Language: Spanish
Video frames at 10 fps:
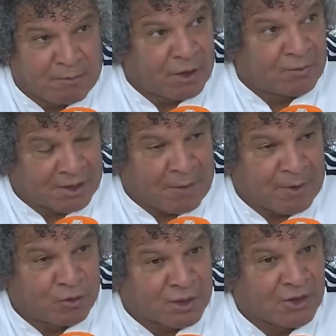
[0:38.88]
pero me está
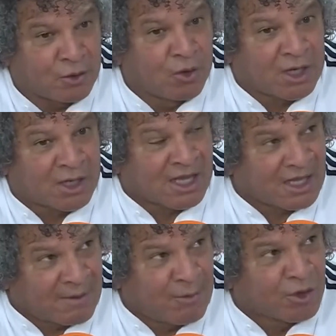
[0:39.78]
preguntando lo que
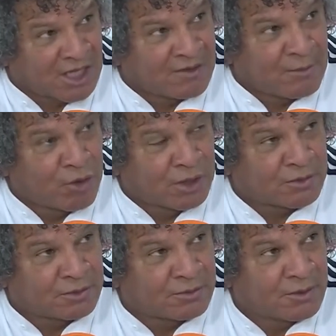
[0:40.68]
reclamamos, reclamamos
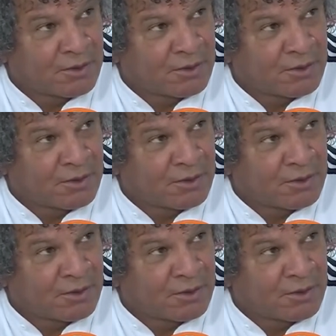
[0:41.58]
eso.